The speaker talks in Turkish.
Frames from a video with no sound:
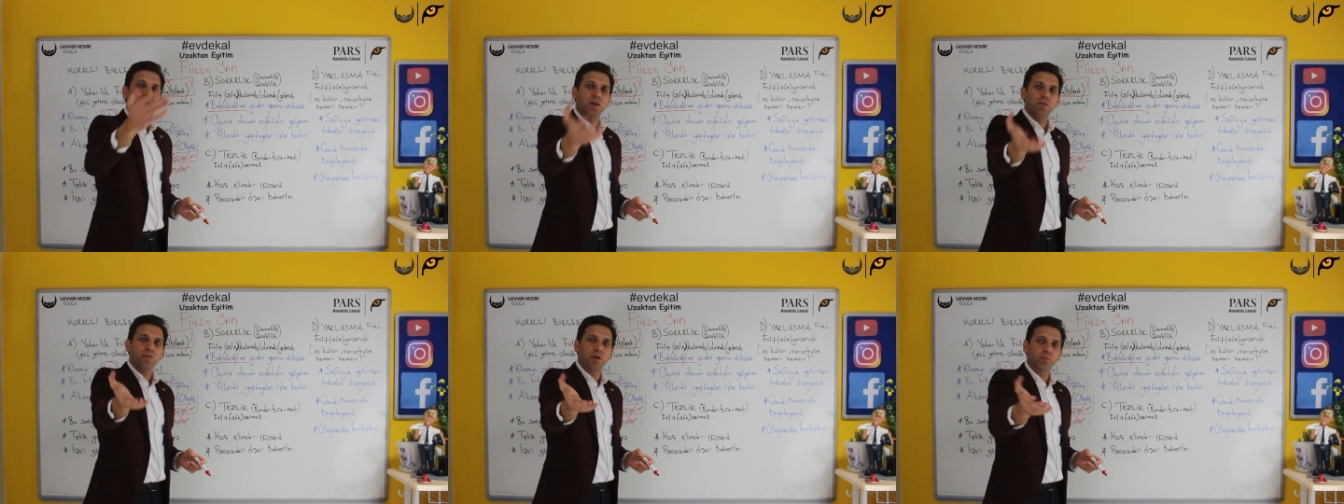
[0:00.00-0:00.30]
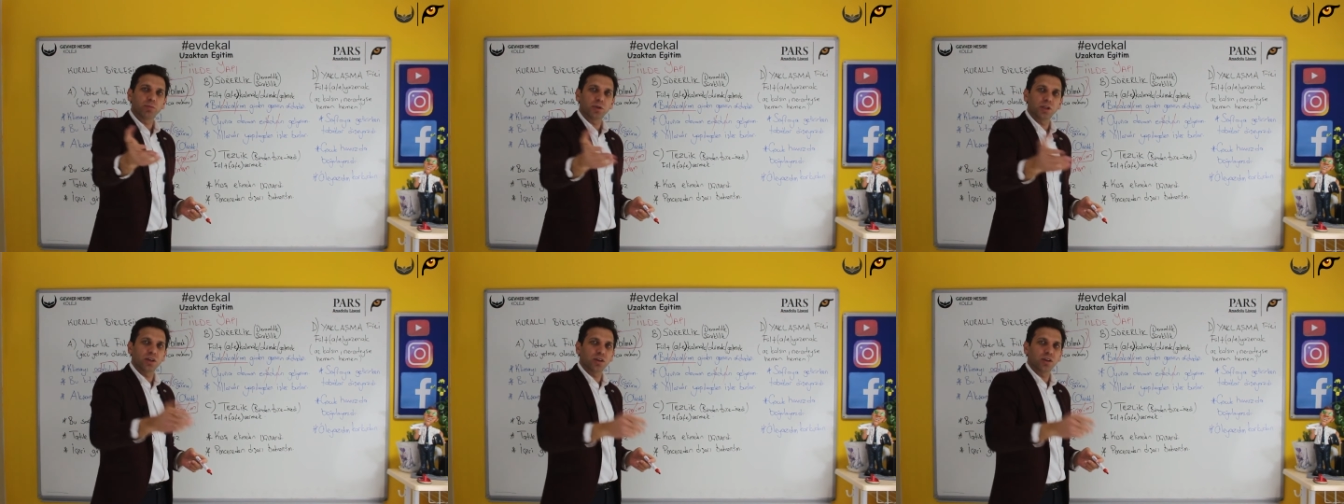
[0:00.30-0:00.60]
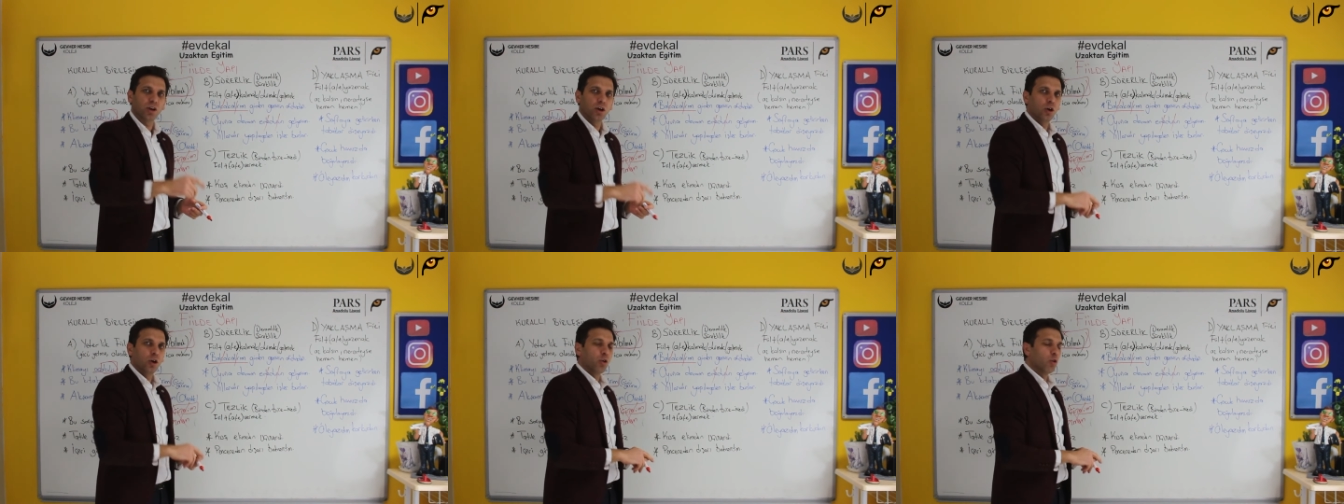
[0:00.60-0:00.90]
bir devamlılık
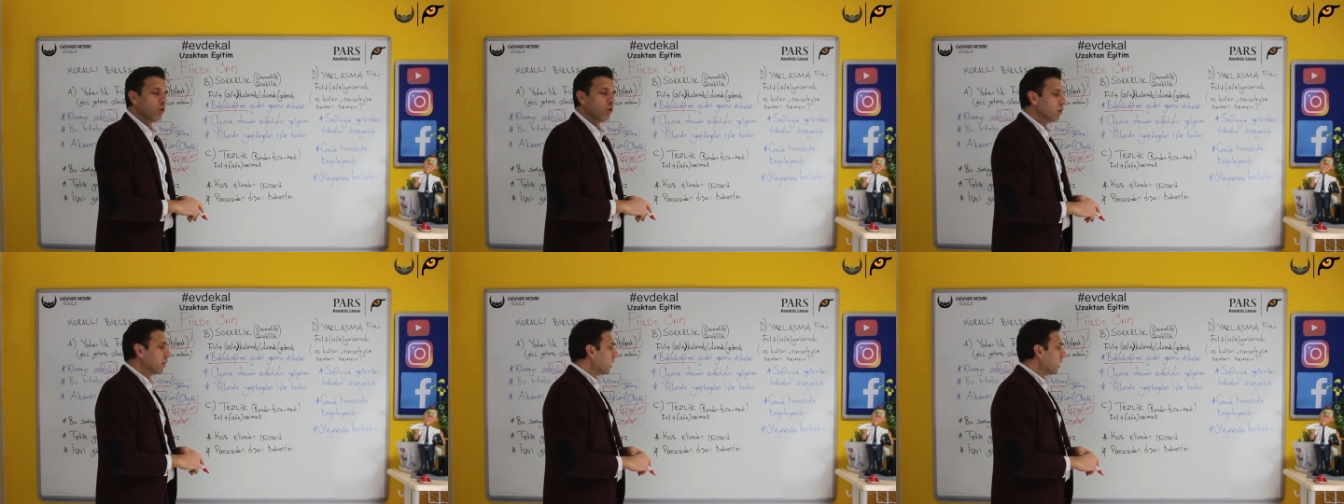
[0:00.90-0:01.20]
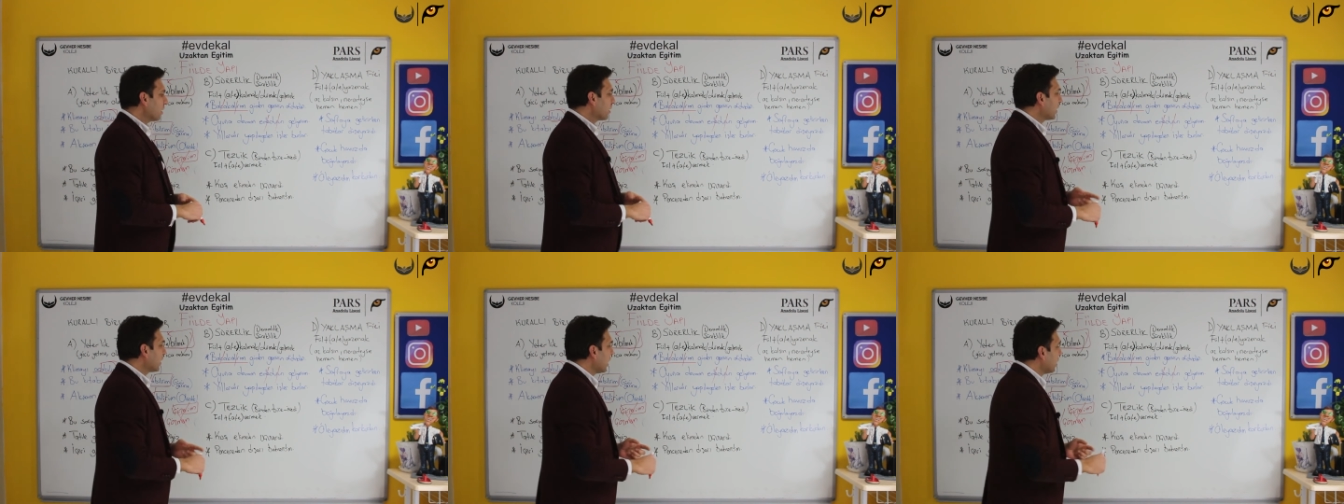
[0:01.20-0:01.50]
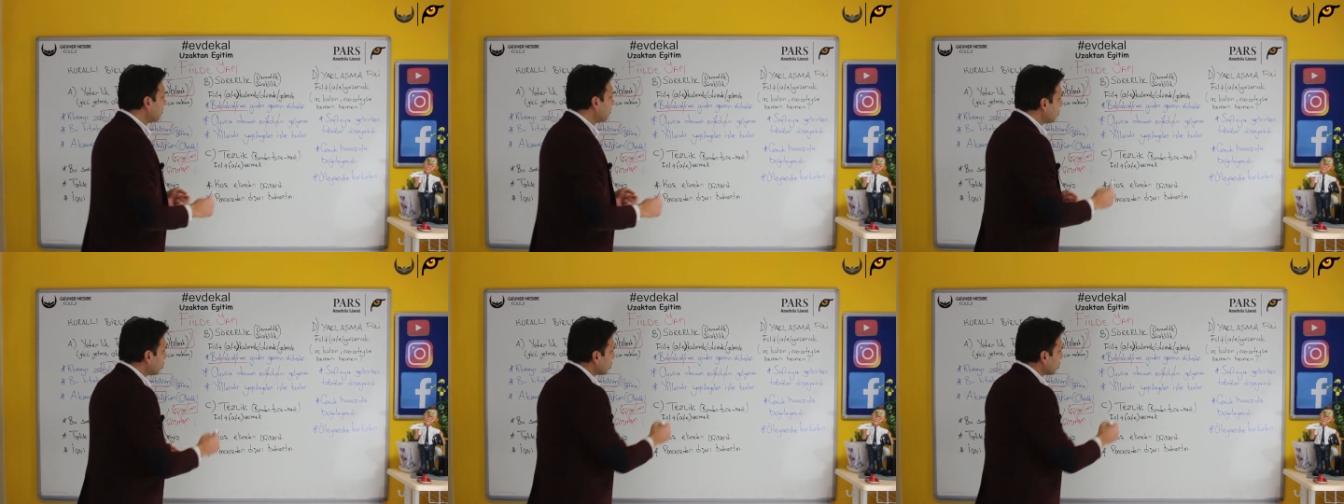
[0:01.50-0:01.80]
olarak
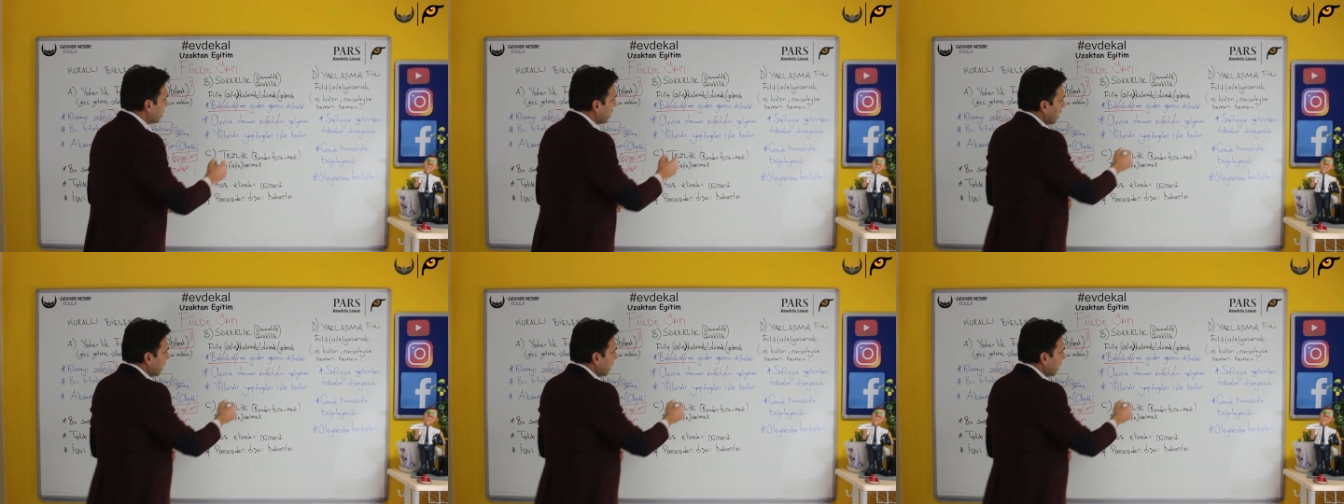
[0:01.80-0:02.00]
gelmiş.